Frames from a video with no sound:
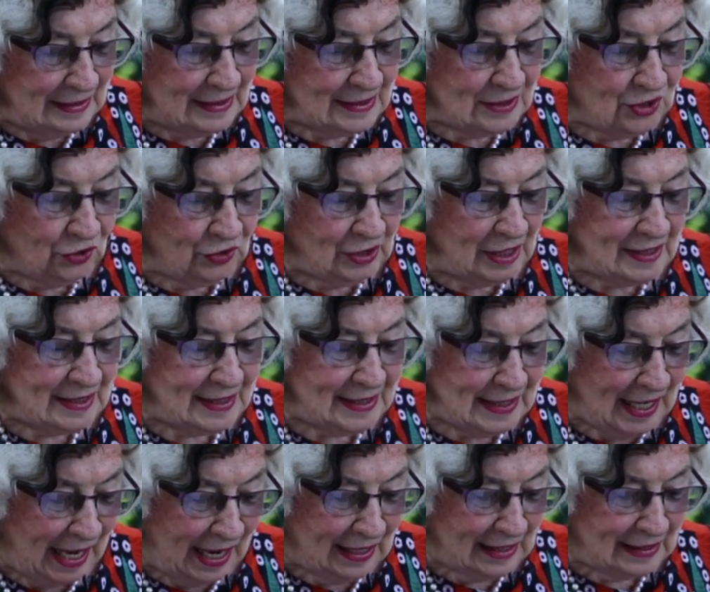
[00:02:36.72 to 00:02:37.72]
sondern
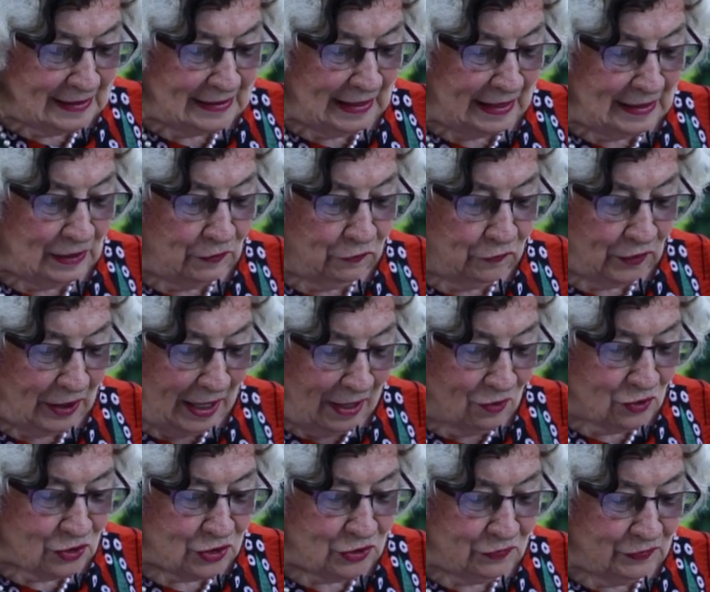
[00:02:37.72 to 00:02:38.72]
Sarah, deine
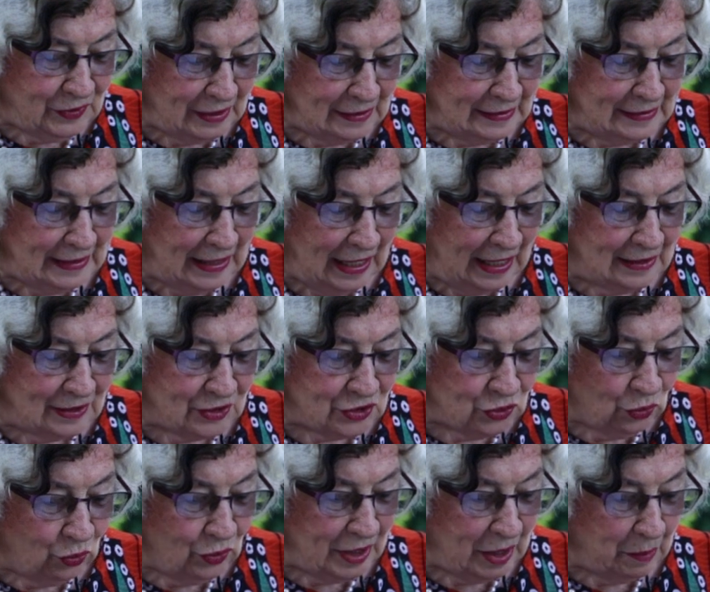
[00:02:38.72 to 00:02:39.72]
Frau, wird dir einen
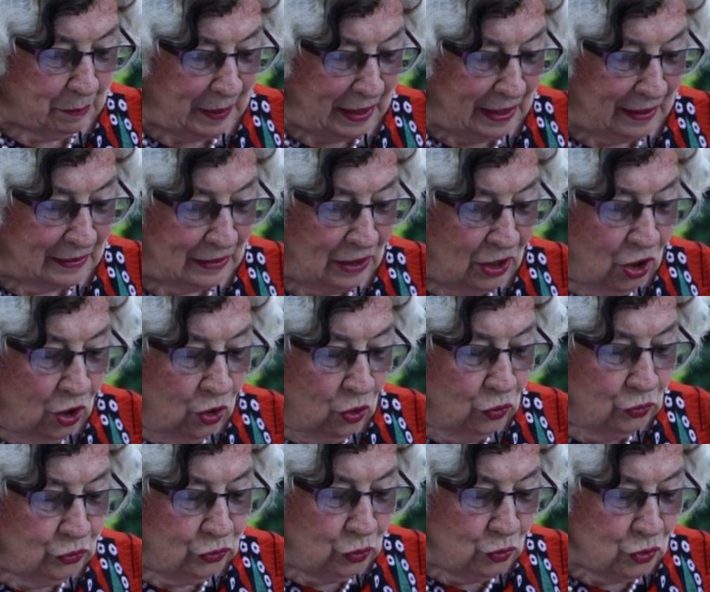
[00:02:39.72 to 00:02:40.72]
Sohn gebären.
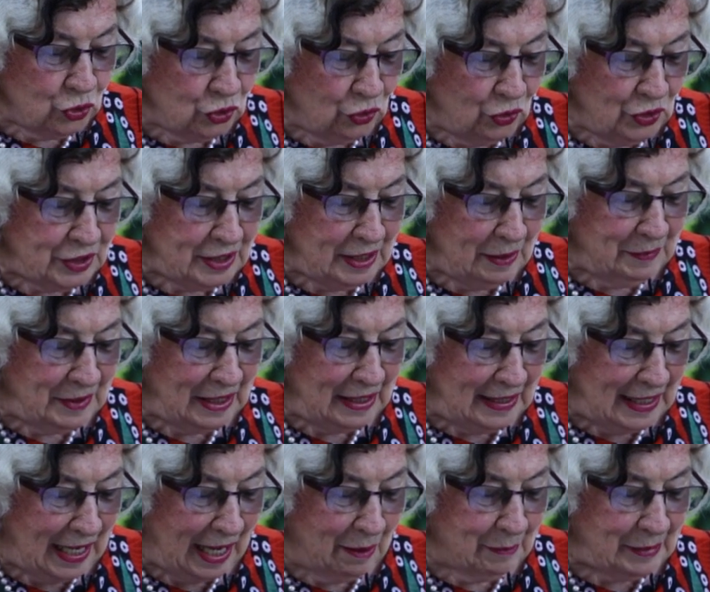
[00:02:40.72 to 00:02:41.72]
Und du sollst ihm
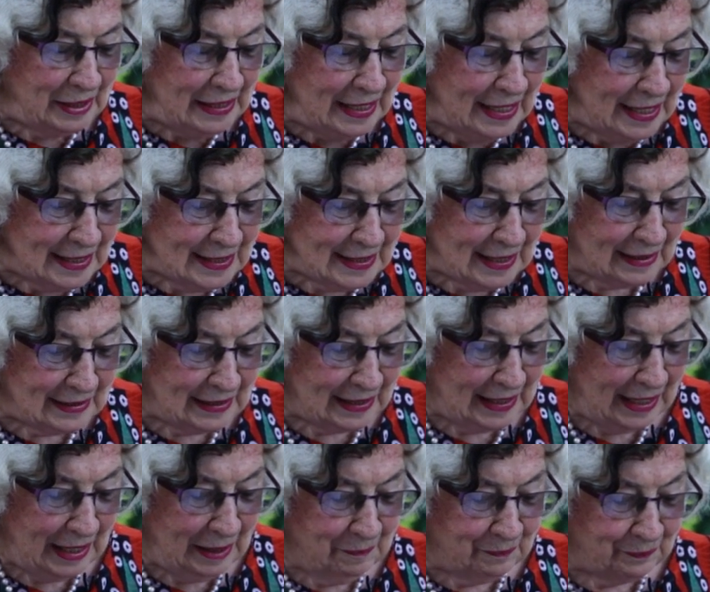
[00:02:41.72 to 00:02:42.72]
den Namen
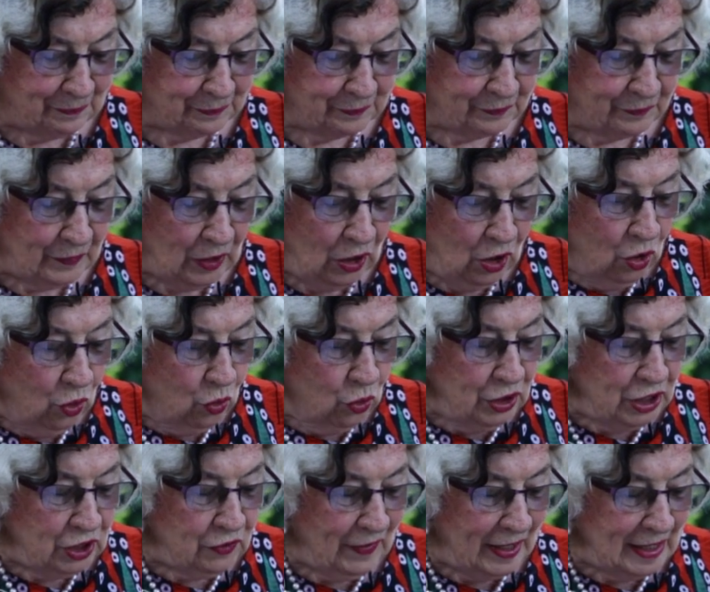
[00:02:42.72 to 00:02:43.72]
Isaac geben.
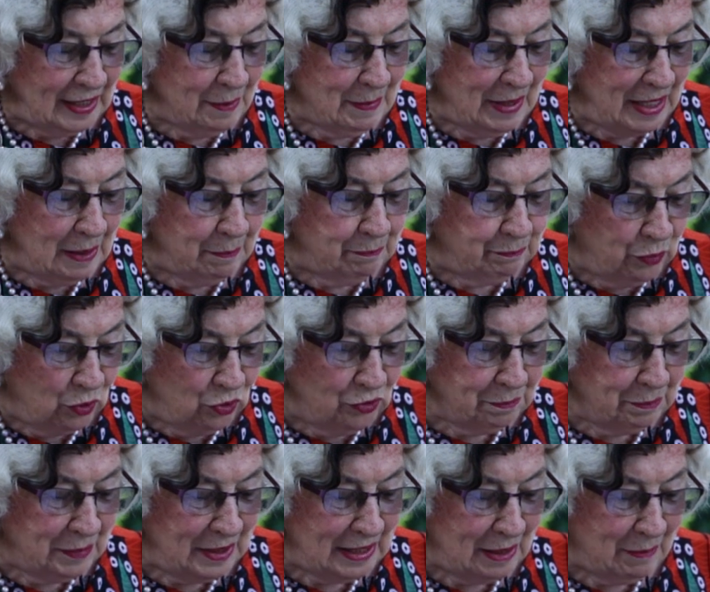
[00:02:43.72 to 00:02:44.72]
Und ich werde meinen
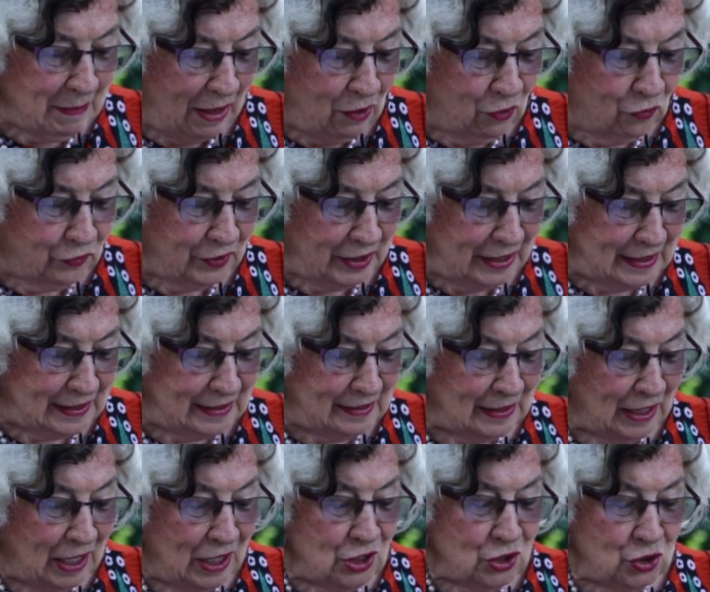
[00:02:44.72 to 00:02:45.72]
Bund mit ihm
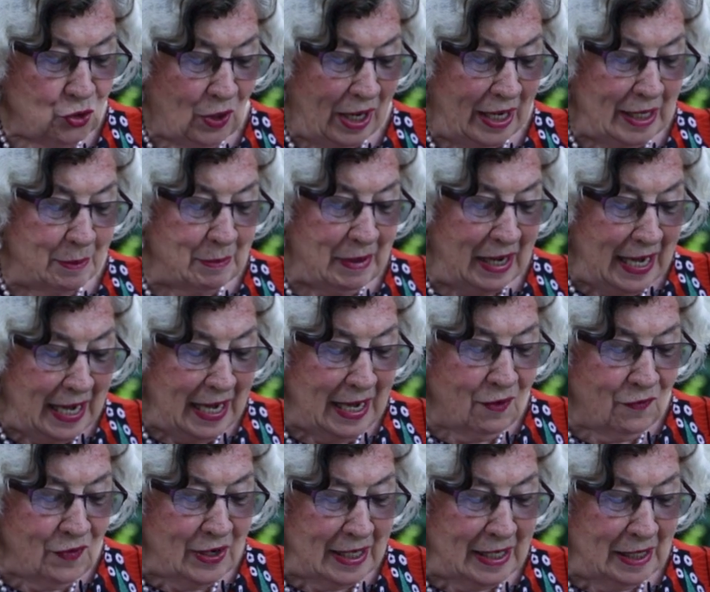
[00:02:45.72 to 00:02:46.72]
aufrichten, zu einem
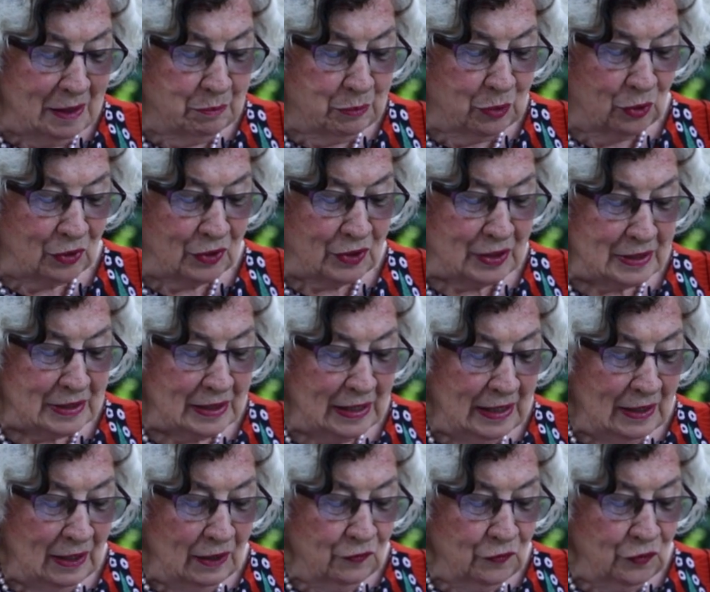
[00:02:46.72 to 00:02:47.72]
ewigen Bund
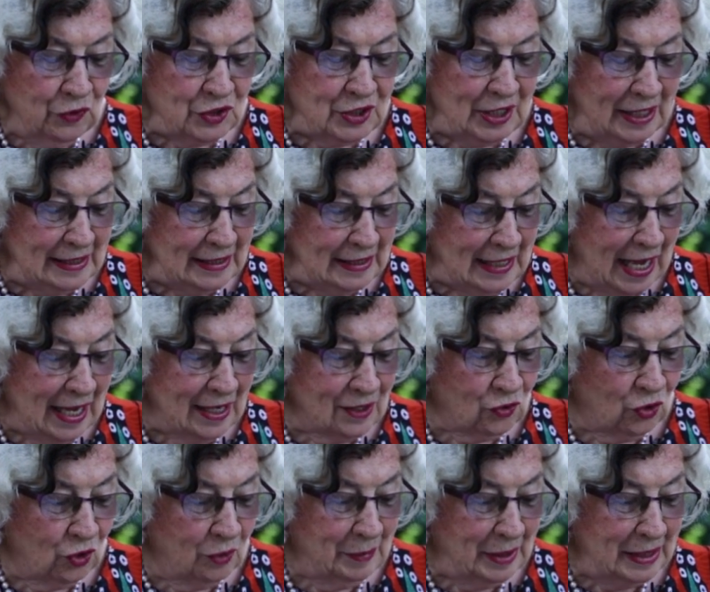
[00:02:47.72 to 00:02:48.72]
für seine
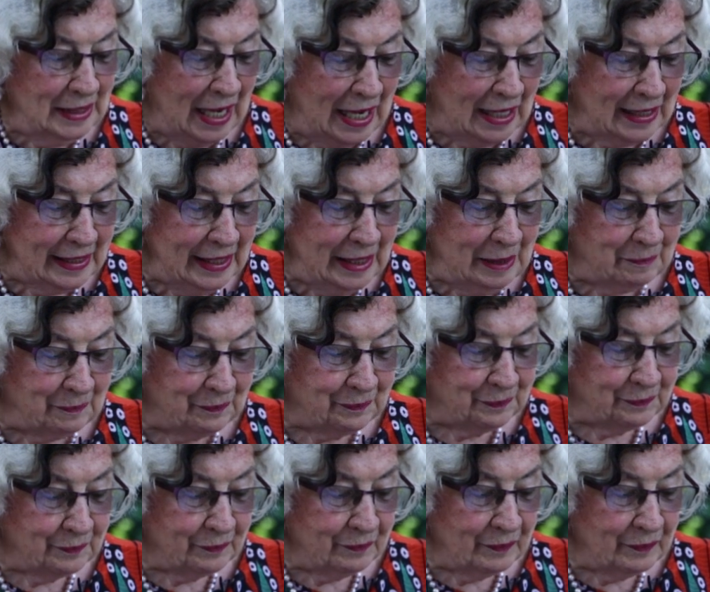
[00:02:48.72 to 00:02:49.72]
Nachkommen nach ihm.